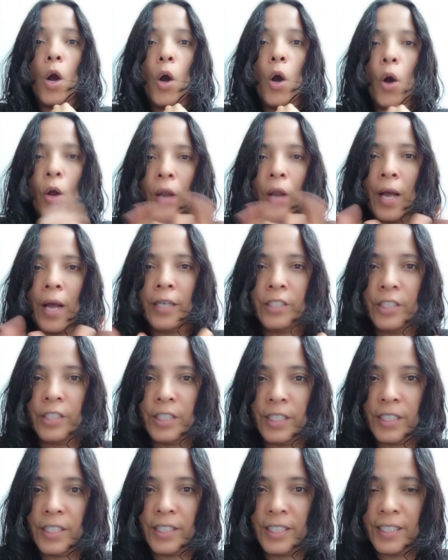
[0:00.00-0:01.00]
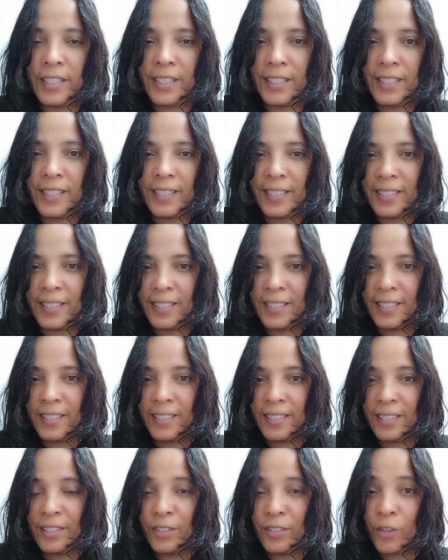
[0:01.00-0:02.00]
Olá, gente!
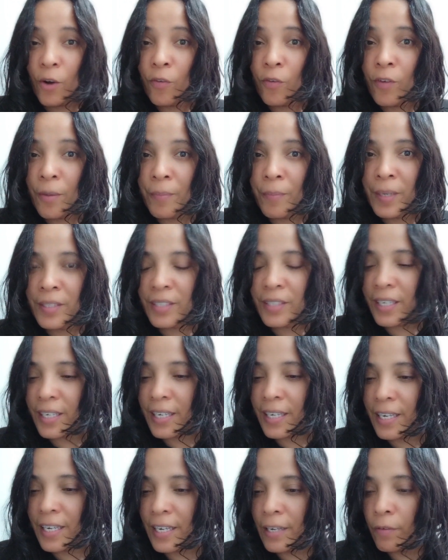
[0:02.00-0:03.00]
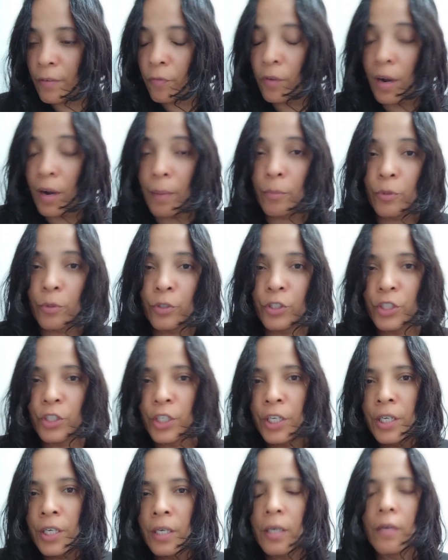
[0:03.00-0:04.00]
Novamente aqui vamos
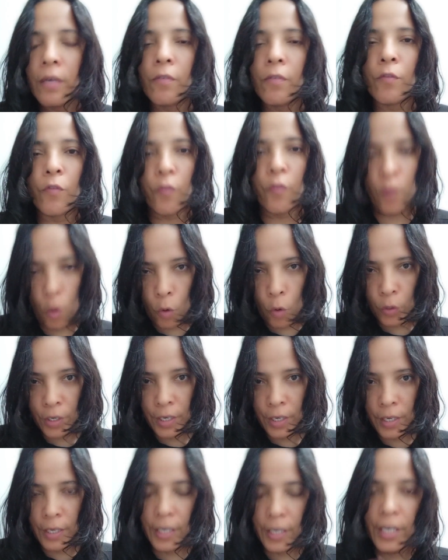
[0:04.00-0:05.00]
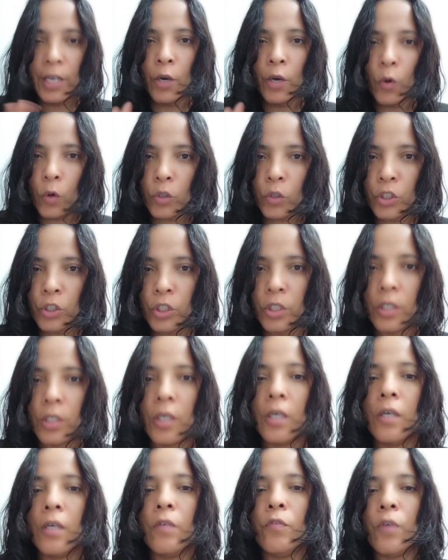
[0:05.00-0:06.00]
de vlog e hoje
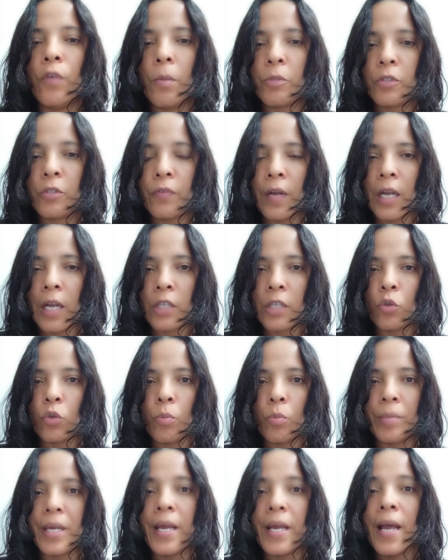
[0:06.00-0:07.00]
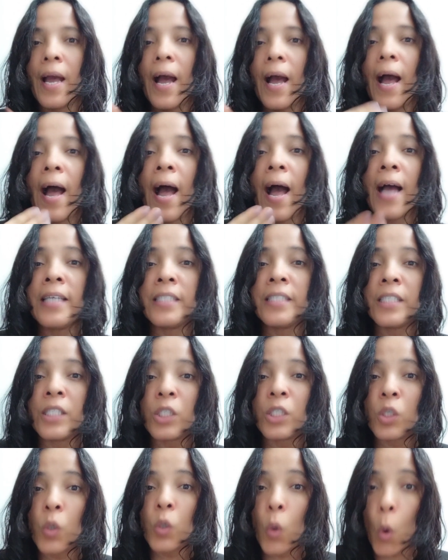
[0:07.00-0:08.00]
vamos falar sobre
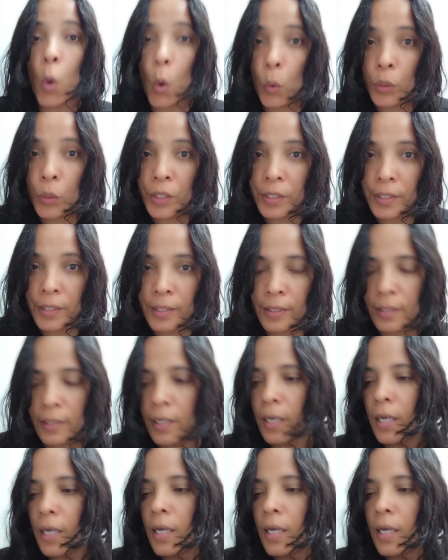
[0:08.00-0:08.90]
as cores.